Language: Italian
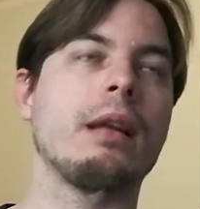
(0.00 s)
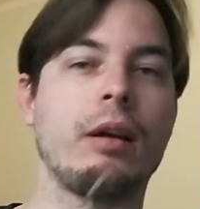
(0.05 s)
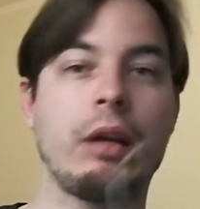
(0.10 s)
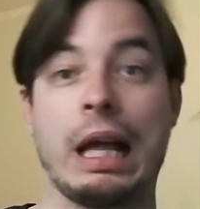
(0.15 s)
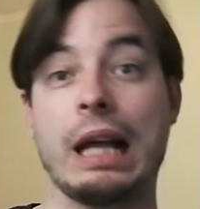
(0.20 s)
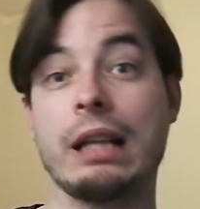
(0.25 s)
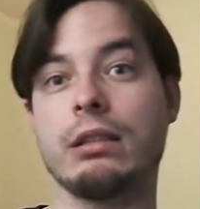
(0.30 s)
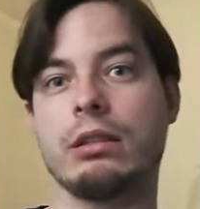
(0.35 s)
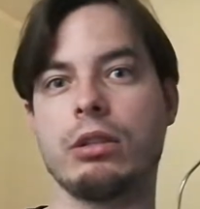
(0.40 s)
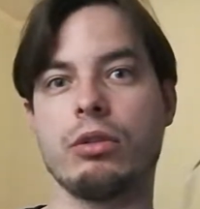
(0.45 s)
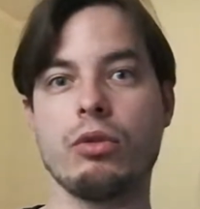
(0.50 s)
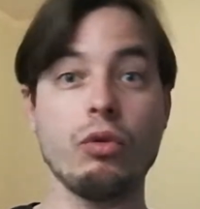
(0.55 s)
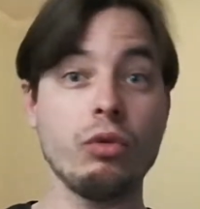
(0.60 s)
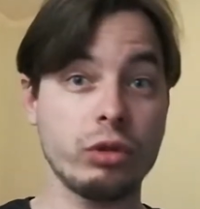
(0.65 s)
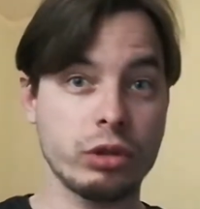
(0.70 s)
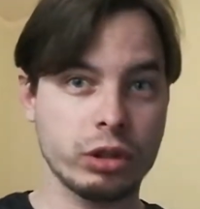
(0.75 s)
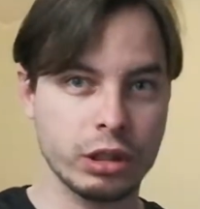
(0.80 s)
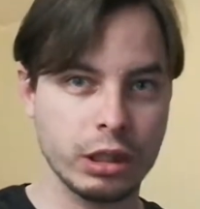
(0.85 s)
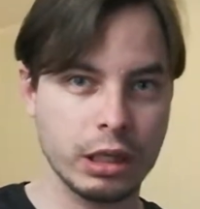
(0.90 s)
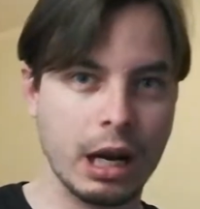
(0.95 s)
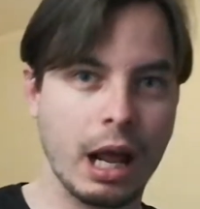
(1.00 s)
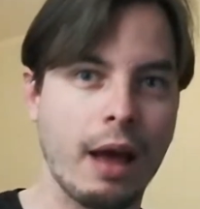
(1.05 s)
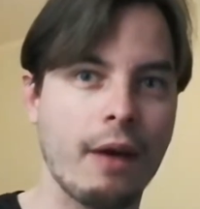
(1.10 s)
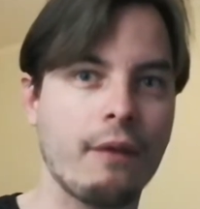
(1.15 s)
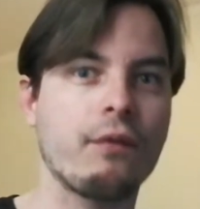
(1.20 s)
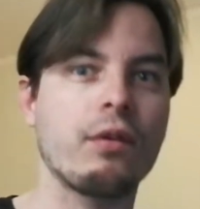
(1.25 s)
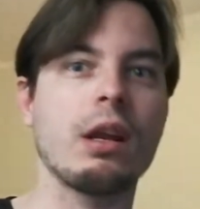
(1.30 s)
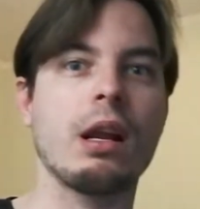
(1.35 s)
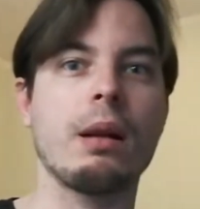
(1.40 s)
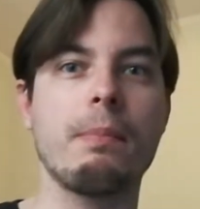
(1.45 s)
anzi uscirà
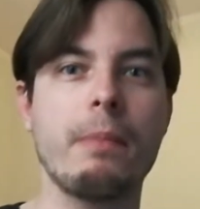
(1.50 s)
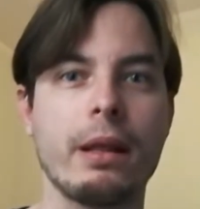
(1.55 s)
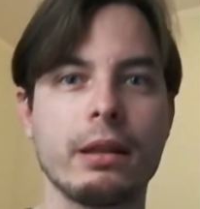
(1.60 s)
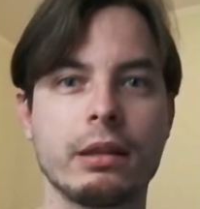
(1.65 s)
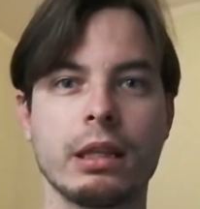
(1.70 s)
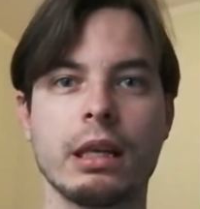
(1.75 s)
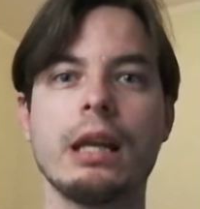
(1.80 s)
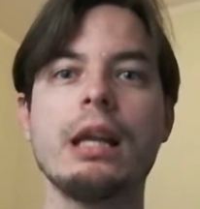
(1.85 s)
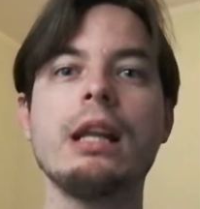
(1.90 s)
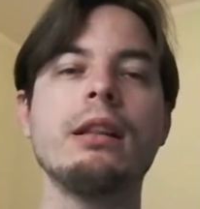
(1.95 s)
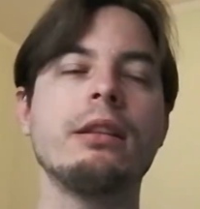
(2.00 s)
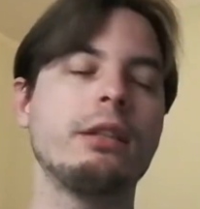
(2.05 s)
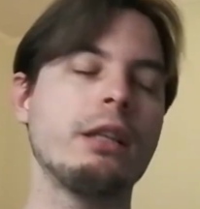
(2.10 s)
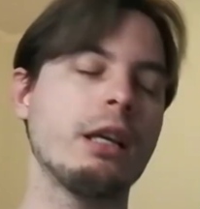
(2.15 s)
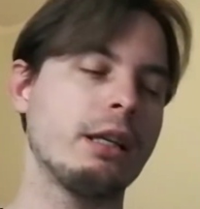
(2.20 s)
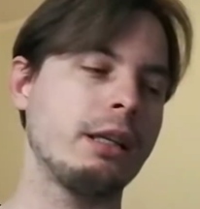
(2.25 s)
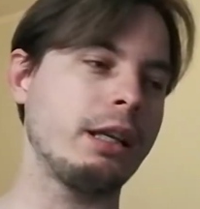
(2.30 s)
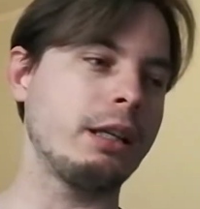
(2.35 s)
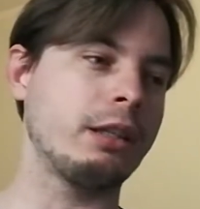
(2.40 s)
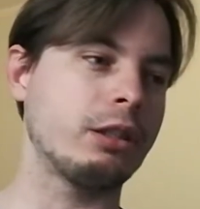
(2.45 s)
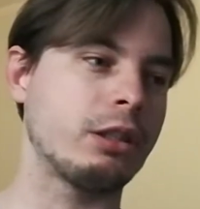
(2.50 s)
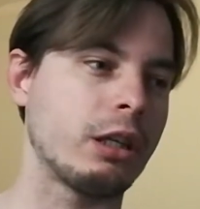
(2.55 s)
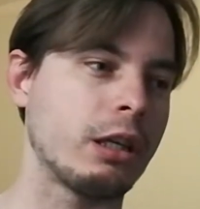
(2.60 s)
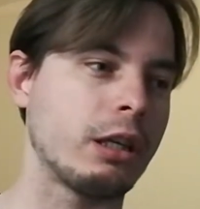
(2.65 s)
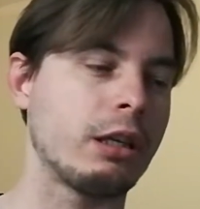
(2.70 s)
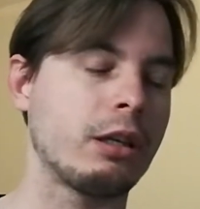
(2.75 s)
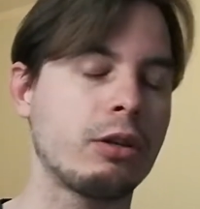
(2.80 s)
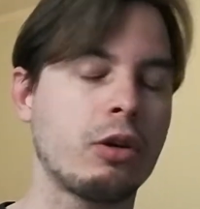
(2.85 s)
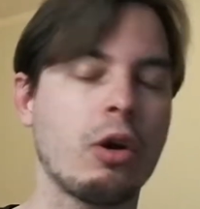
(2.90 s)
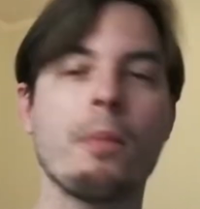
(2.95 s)
finalmente il
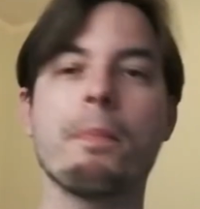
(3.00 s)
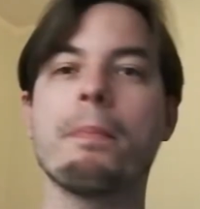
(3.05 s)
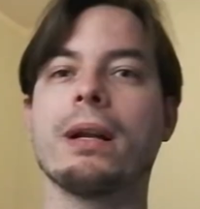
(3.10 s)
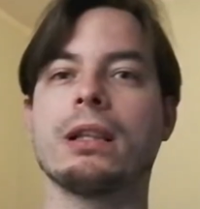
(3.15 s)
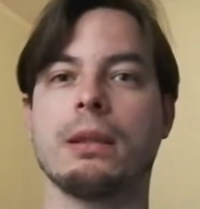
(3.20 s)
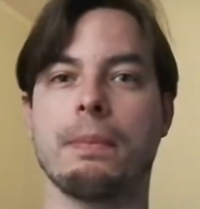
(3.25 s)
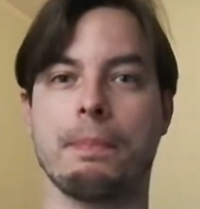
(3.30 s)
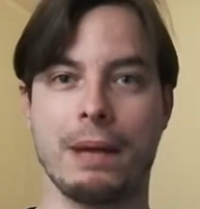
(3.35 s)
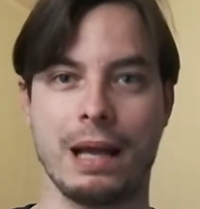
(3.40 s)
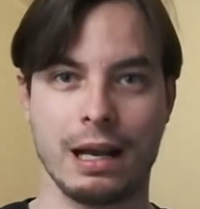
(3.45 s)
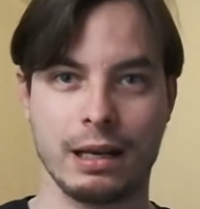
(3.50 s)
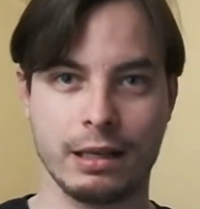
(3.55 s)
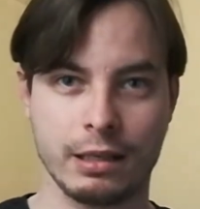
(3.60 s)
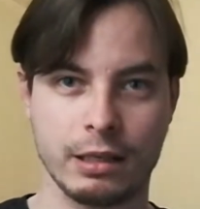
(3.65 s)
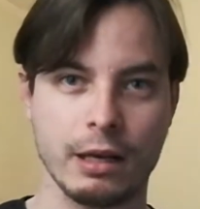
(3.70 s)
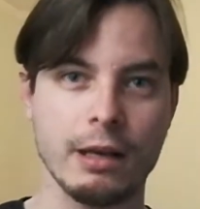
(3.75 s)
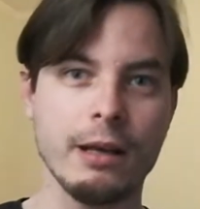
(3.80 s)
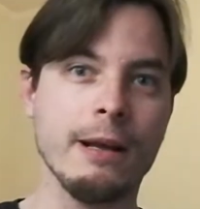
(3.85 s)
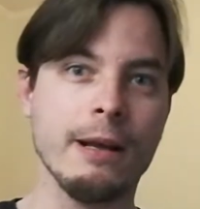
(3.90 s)
DLC Combat Pack.